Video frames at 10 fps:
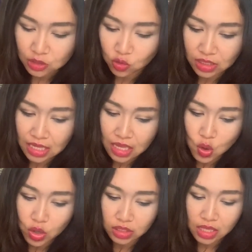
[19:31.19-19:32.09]
ตรงนี้
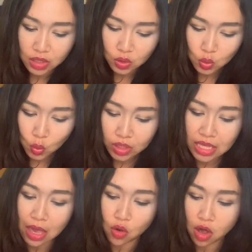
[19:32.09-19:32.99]
คนที่ยุ่ง
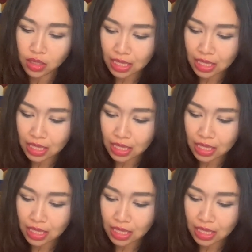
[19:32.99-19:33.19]
เกี่ยวข้อง